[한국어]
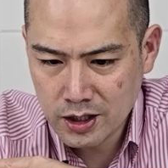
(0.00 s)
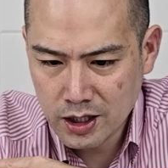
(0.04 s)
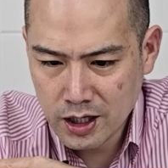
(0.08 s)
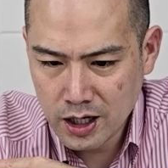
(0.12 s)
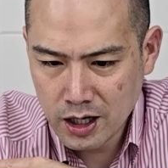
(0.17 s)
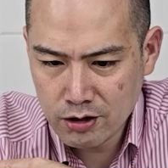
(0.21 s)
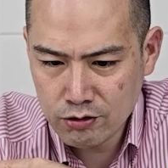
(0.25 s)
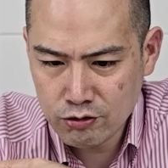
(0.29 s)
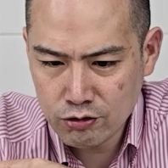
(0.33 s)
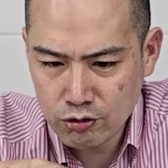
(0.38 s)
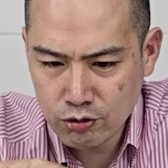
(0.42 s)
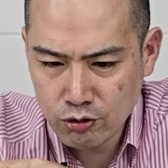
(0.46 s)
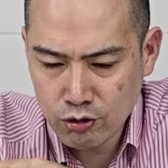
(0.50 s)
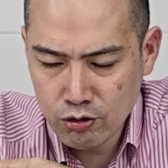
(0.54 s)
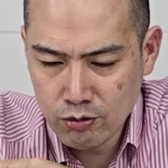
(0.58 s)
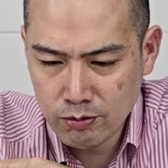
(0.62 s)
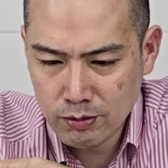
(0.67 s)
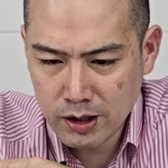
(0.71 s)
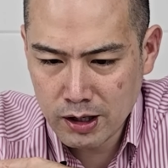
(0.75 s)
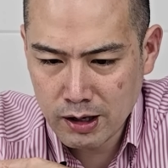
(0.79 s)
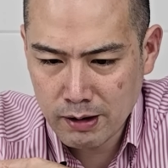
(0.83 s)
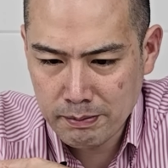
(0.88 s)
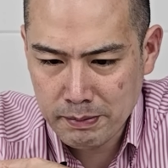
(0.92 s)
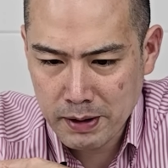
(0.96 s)

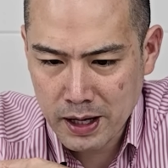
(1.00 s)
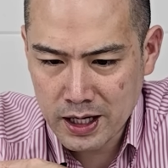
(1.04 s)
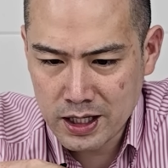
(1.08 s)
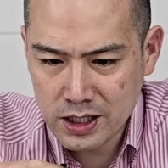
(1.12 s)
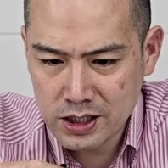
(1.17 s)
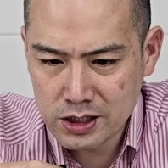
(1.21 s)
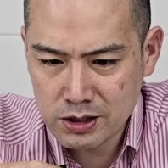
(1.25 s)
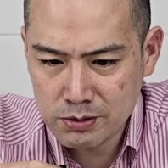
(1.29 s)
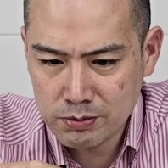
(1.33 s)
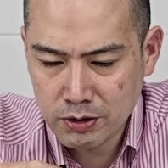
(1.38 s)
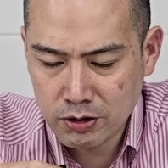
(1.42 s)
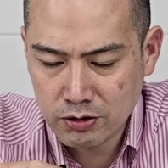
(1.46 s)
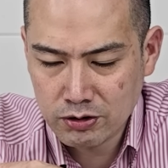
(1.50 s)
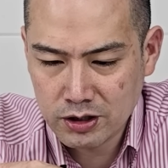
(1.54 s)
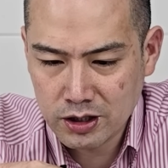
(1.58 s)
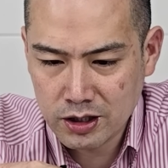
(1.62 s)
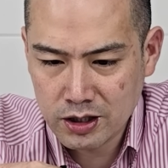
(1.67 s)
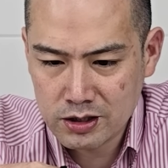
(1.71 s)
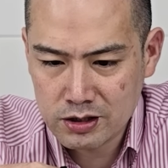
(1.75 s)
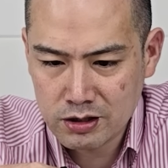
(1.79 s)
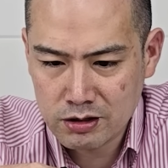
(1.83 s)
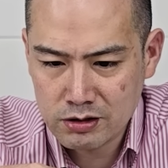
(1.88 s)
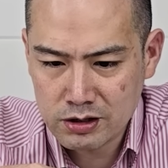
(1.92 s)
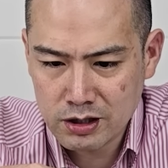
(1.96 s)
한국콜마
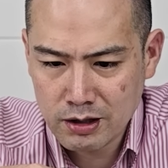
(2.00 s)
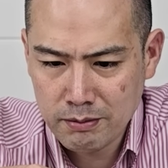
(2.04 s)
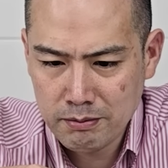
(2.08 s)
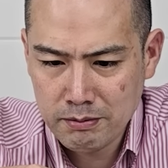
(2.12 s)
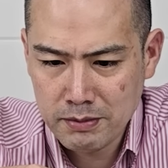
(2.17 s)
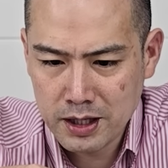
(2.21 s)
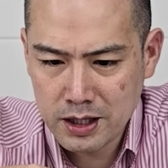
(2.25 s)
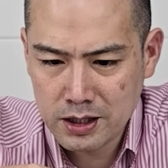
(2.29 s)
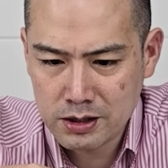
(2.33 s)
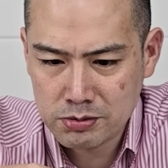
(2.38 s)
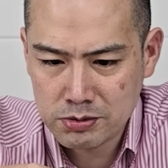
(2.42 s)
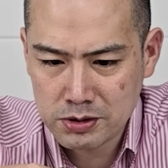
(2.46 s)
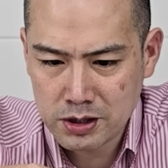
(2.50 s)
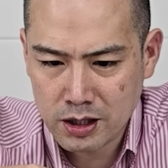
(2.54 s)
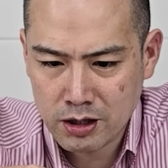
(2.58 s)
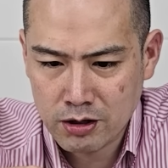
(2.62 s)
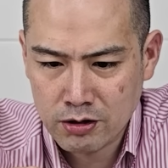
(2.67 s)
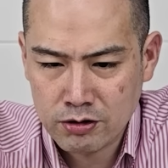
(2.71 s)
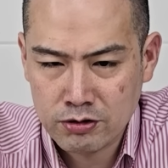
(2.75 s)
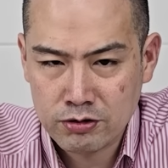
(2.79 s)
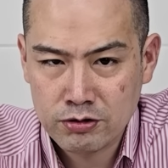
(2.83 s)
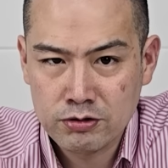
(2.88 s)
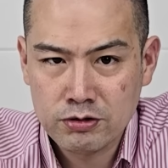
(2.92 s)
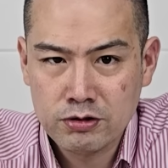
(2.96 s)
120억대에서
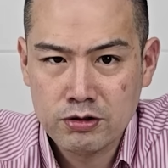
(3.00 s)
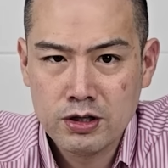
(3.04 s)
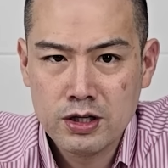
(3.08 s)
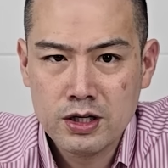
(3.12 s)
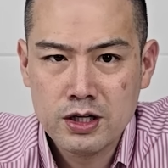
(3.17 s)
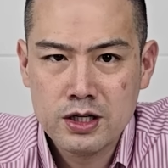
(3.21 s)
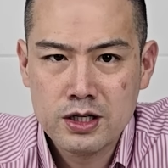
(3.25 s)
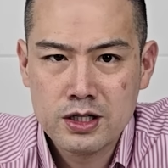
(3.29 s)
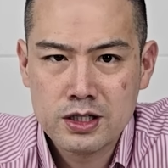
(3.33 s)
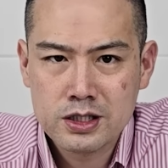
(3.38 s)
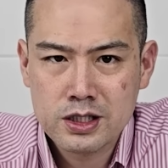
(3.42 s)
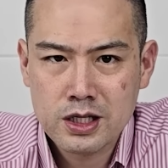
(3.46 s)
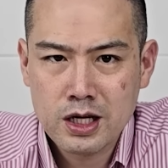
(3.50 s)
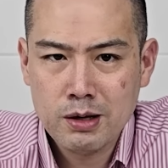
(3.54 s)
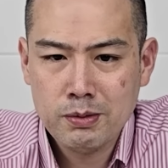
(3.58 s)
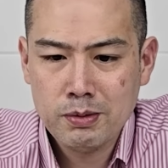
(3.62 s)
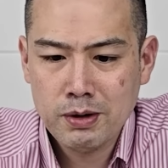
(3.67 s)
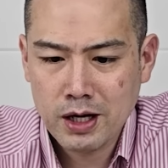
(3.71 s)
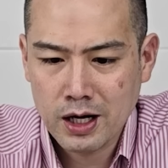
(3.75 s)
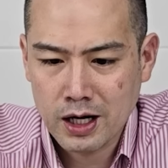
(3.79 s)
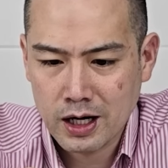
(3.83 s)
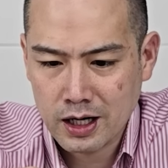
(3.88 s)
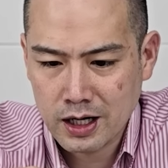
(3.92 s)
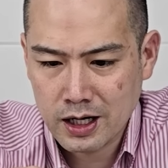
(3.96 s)
324억으로
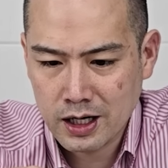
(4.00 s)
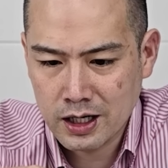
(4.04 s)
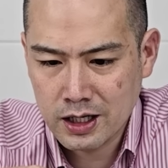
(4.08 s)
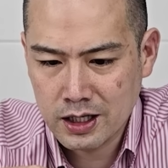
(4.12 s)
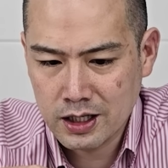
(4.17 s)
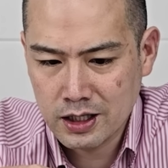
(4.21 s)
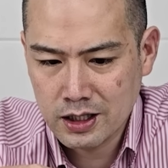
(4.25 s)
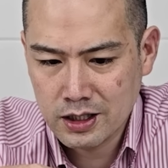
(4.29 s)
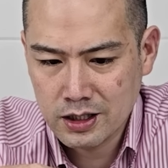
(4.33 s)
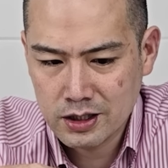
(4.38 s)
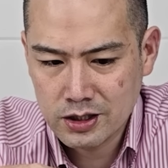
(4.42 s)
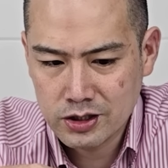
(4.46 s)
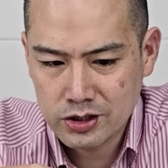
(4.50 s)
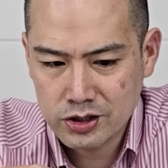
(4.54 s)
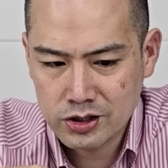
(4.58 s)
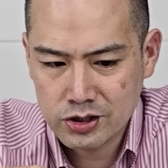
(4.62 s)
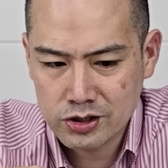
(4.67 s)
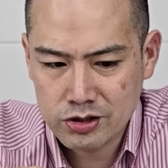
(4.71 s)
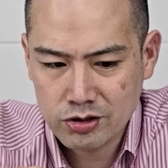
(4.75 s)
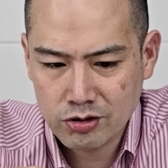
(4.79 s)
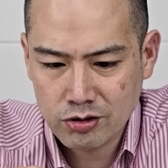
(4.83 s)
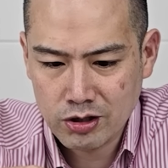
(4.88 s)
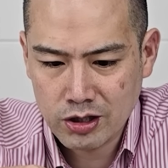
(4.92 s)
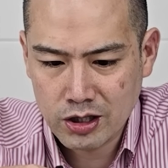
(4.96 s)
3배 가까이
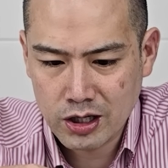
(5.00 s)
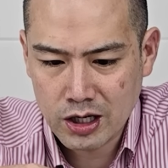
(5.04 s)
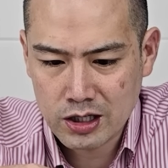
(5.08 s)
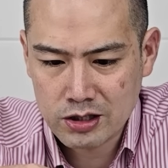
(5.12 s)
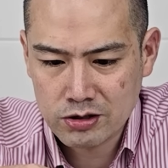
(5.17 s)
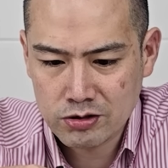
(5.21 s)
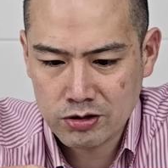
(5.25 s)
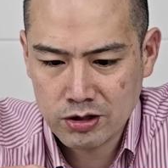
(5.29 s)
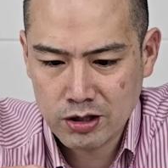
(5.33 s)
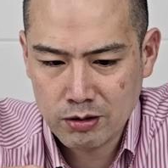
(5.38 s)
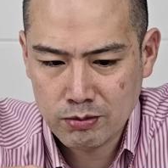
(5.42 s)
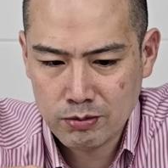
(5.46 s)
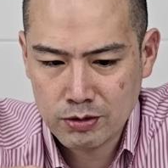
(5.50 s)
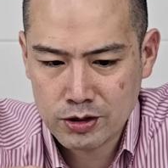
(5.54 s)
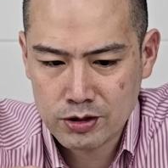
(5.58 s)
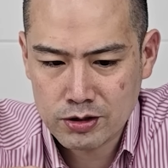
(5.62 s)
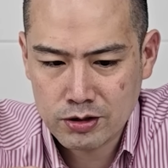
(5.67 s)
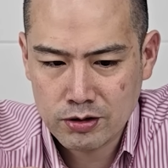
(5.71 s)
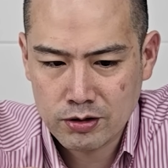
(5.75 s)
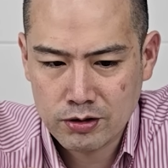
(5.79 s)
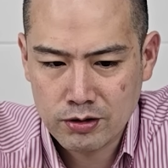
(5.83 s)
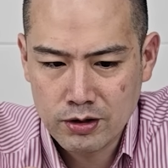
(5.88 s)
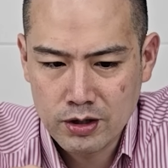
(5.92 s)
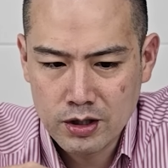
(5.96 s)
실적이
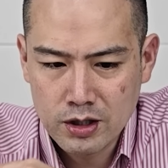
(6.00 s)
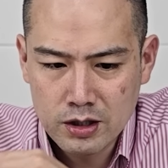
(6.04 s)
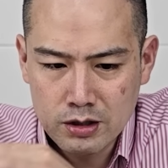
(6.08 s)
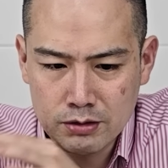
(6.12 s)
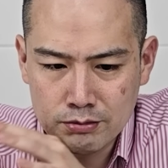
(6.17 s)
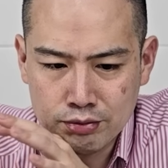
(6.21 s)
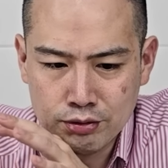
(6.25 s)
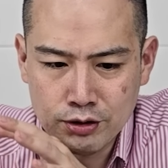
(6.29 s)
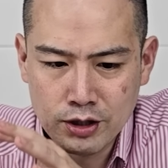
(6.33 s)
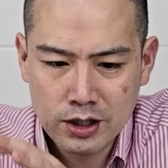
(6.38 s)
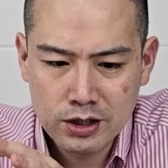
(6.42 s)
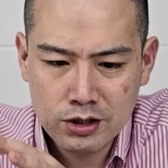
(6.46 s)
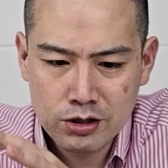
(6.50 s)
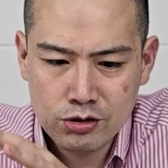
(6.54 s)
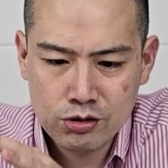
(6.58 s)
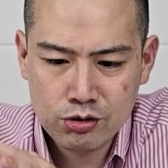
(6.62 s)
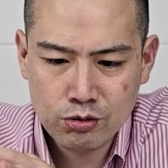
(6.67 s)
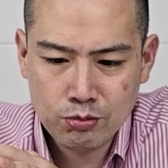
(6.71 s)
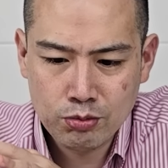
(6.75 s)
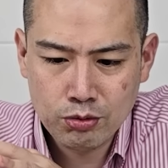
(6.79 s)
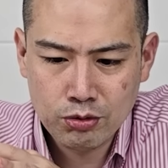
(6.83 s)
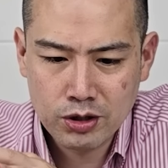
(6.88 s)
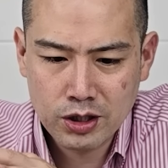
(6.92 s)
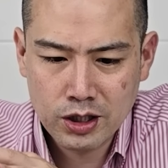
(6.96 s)
개선되면서 브랜드
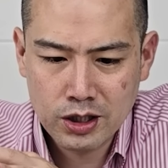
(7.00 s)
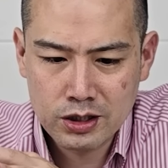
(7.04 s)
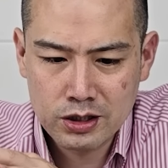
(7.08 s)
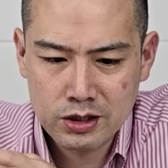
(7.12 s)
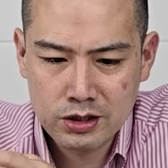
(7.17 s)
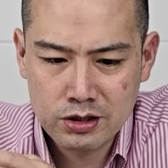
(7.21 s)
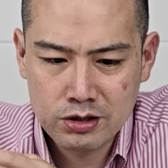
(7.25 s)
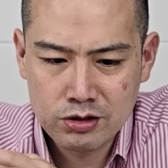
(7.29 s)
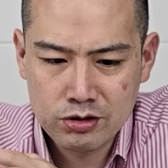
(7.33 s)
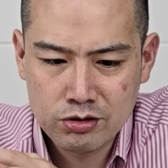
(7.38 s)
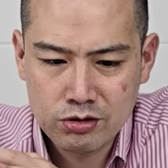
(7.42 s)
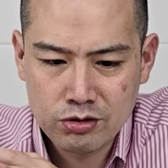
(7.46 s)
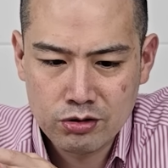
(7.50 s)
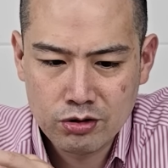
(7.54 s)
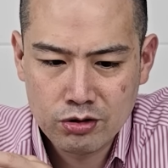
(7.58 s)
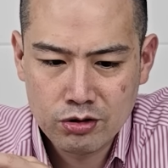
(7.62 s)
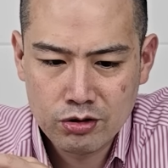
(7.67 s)
쪽보다는